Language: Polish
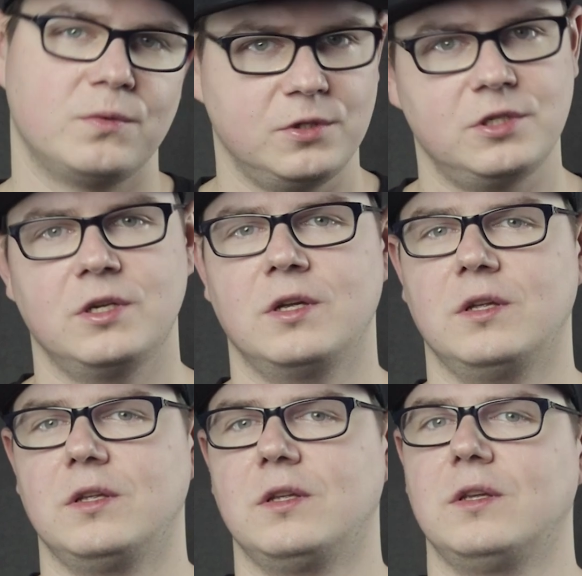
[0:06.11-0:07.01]
słyszę
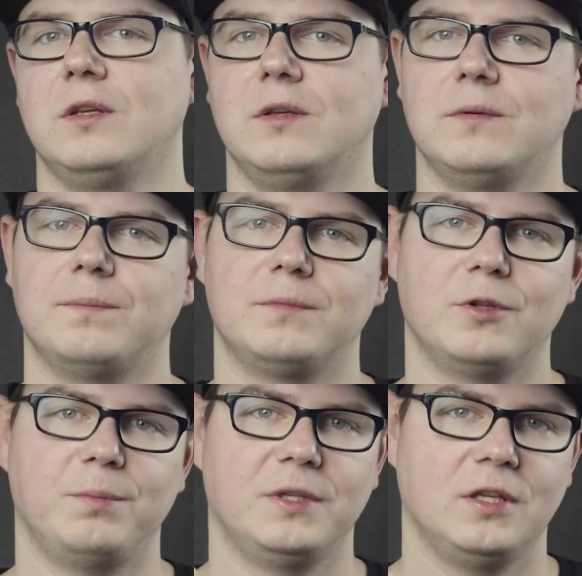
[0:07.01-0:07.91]
i
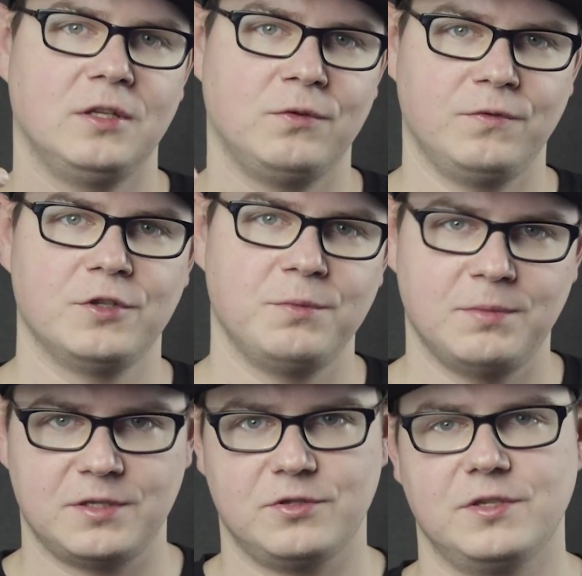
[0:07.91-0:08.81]
to pytanie również mi
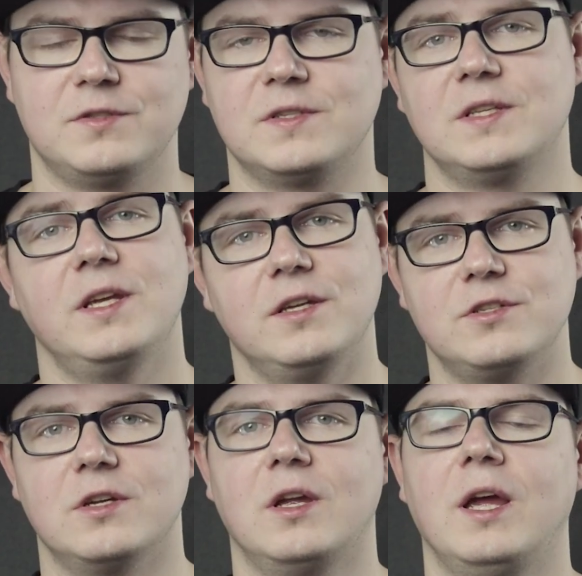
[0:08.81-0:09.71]
bardzo często
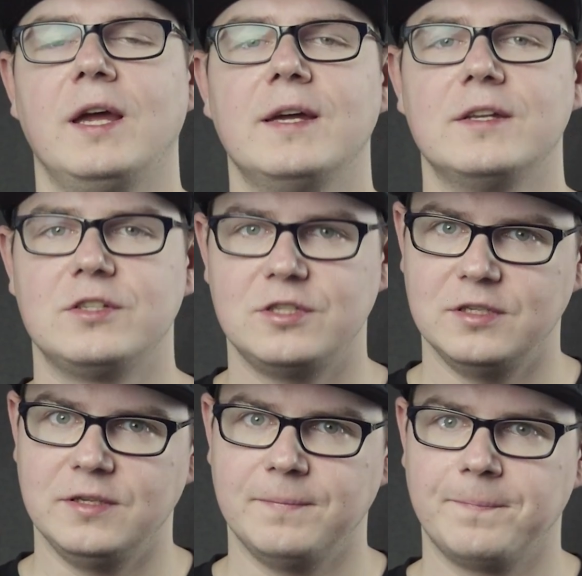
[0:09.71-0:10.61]
zadajecie,
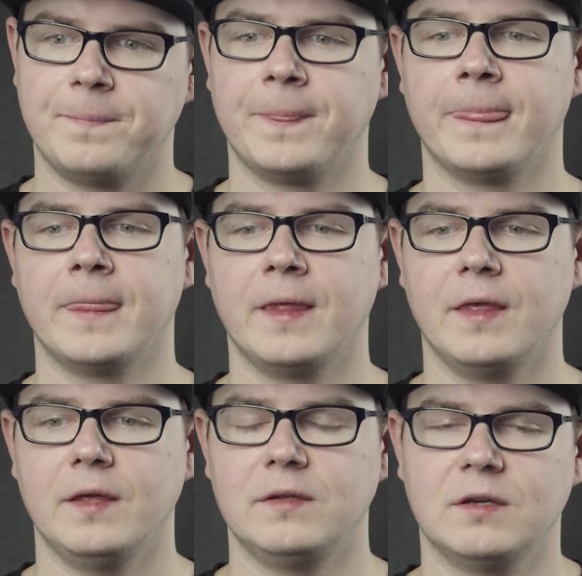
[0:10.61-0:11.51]
czyli
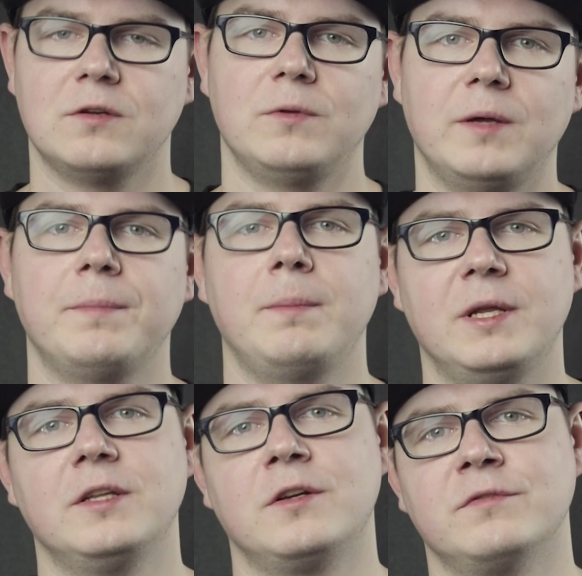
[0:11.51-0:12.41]
jaką lampę
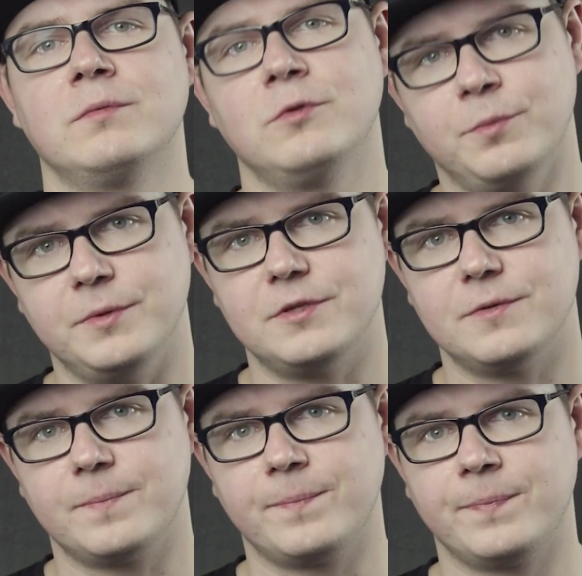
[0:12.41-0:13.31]
plenerową
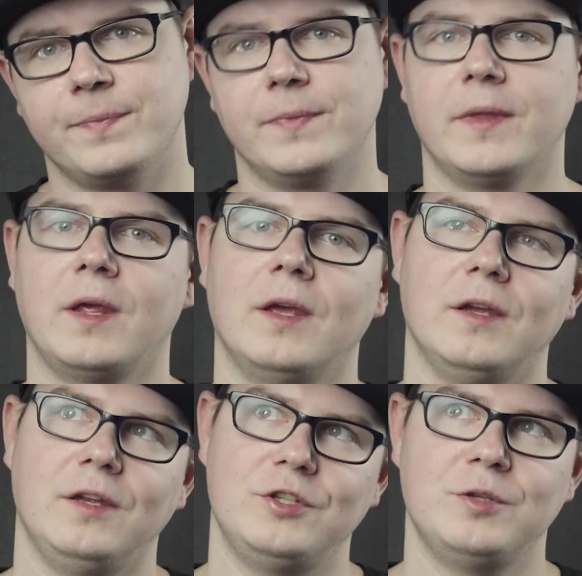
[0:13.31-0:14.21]
kupić?
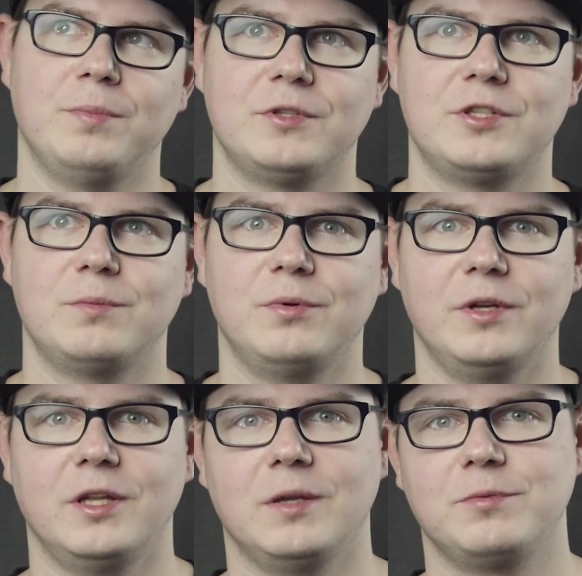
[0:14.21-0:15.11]
I czy
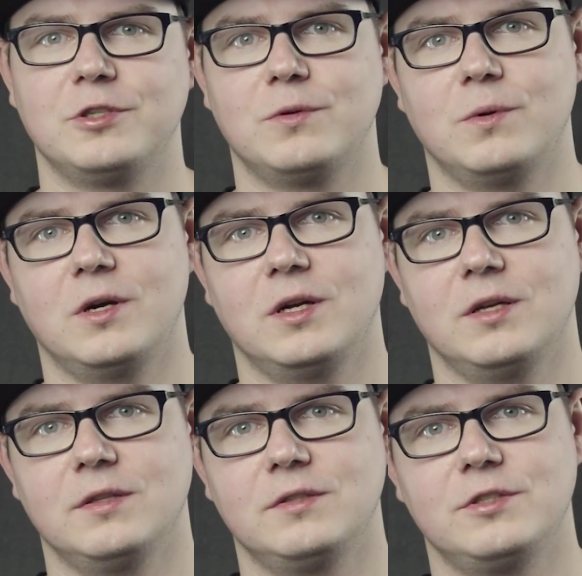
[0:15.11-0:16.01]
potrzebuję na
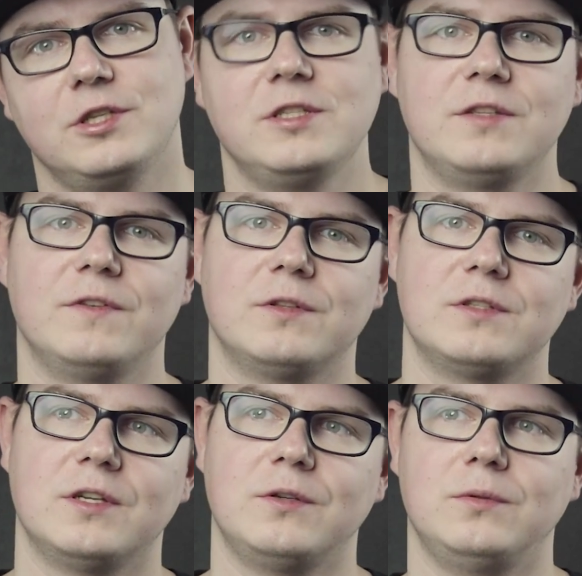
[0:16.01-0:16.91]
przykład 600
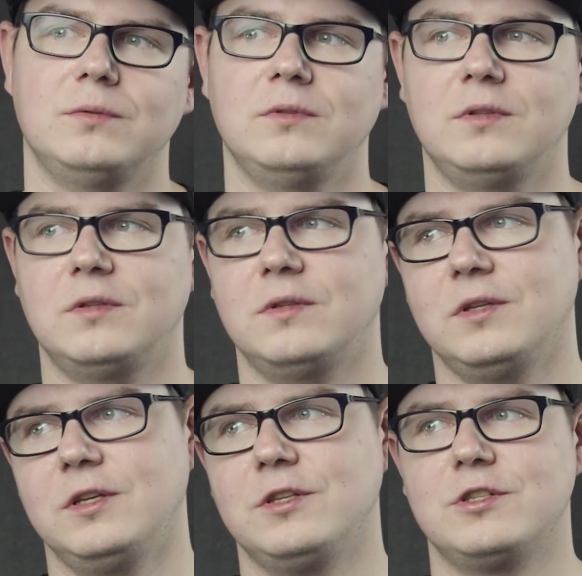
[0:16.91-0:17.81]
watosekund
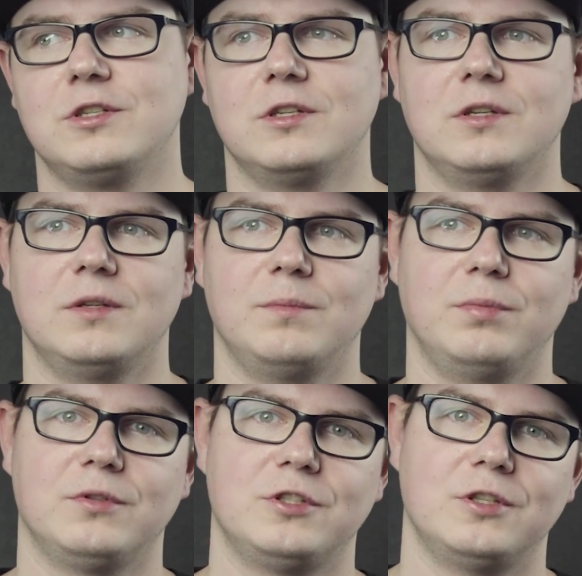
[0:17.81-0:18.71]
i czy
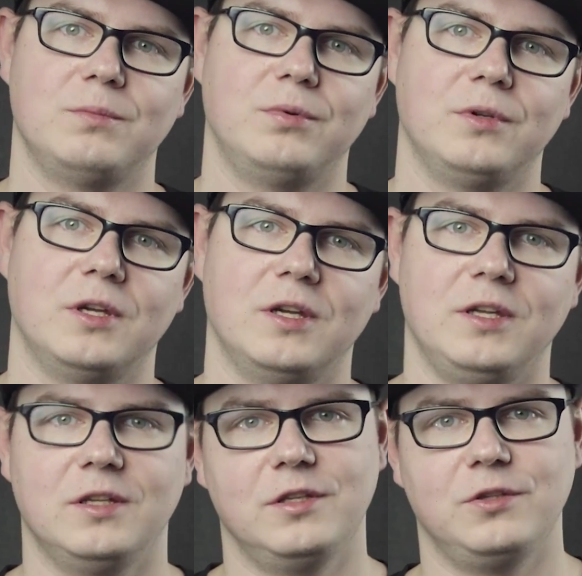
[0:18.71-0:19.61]
potrzebuję
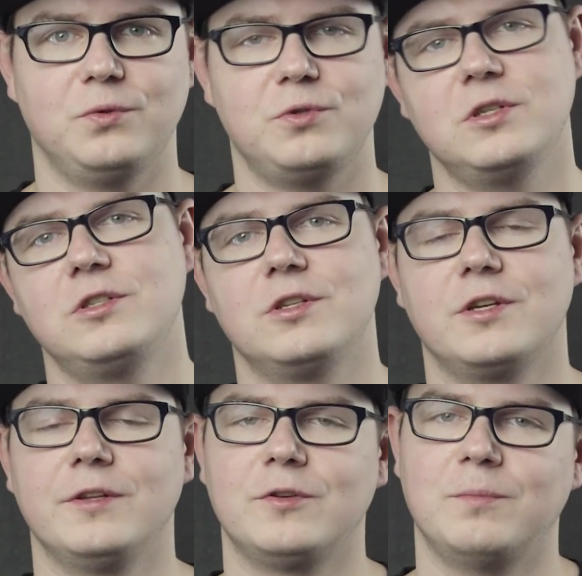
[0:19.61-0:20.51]
jednej dużej czy
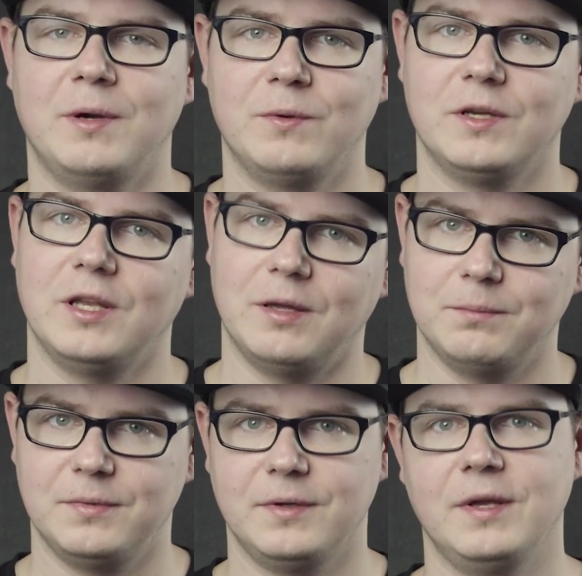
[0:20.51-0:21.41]
kilku małych
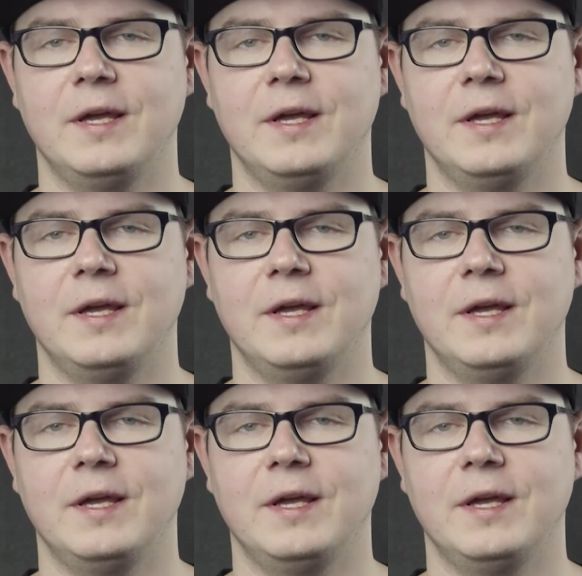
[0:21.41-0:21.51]
lamp?